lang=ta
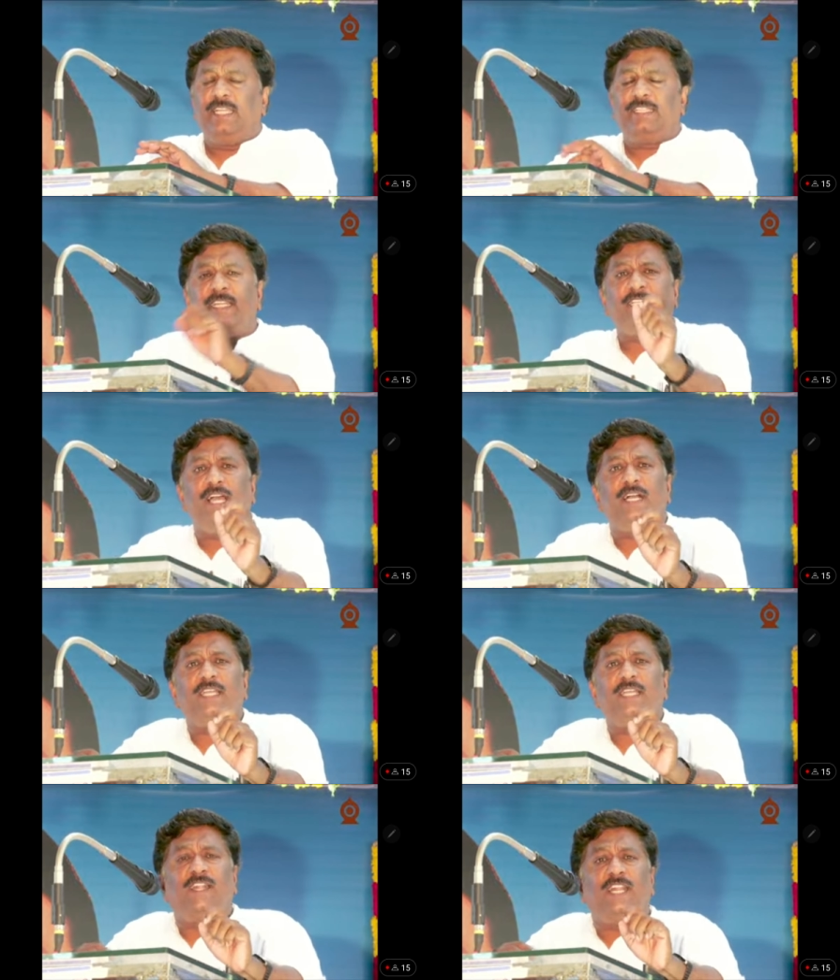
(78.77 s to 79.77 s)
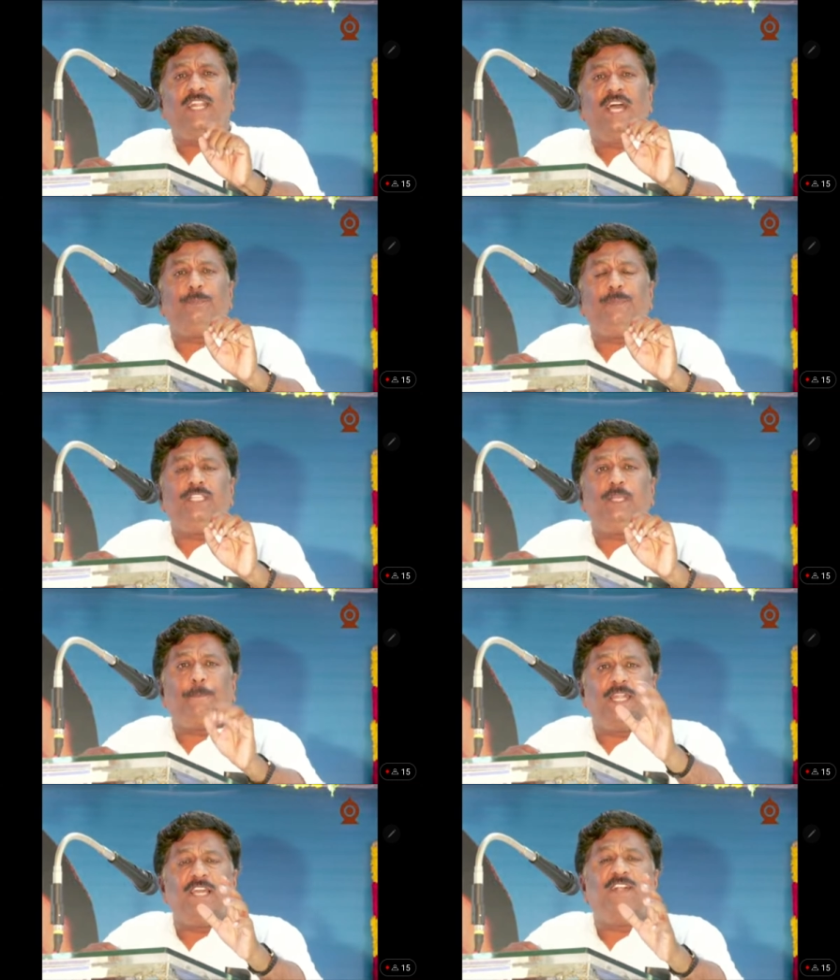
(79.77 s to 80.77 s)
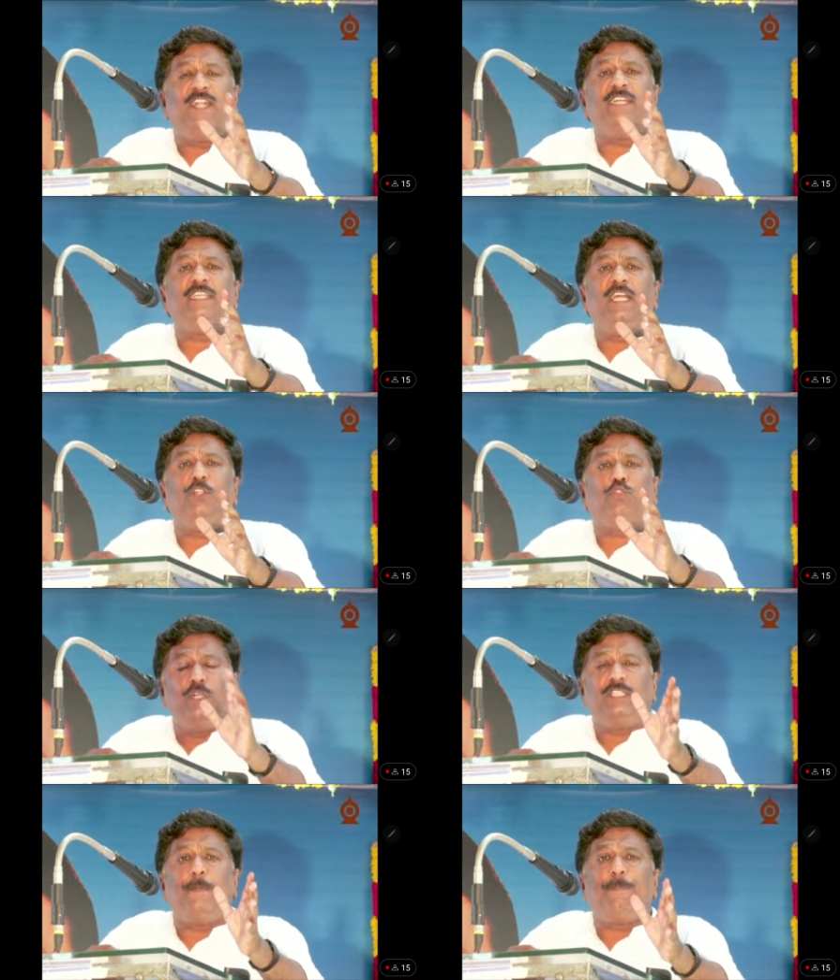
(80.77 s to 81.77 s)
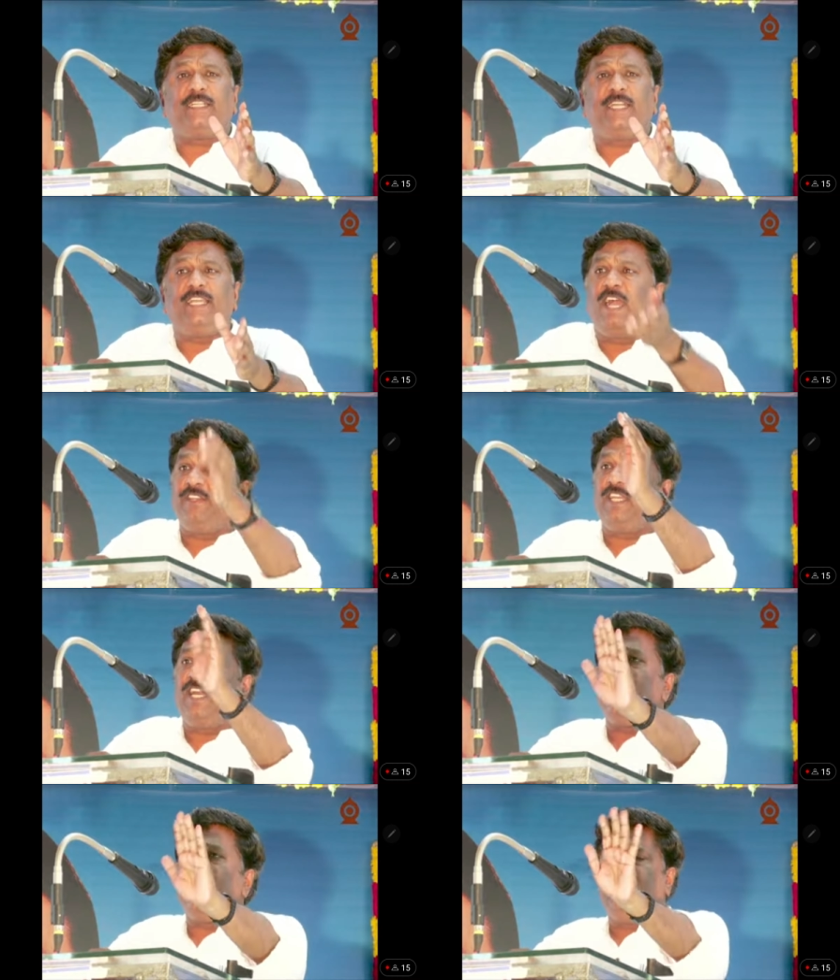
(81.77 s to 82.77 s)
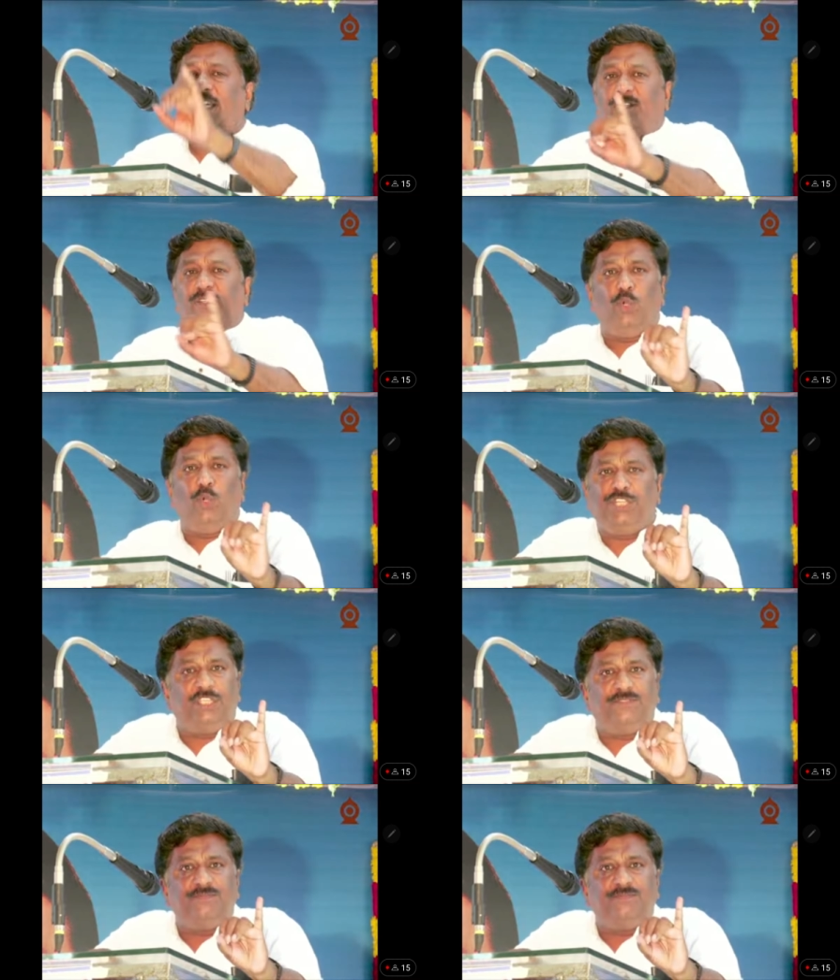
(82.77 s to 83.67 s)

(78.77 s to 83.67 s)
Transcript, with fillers: எதற்காக வள்ளலார் மீது பல வழக்குகள் தொடுக்கப்பட்டன அவர் காலத்திலே ஒன்று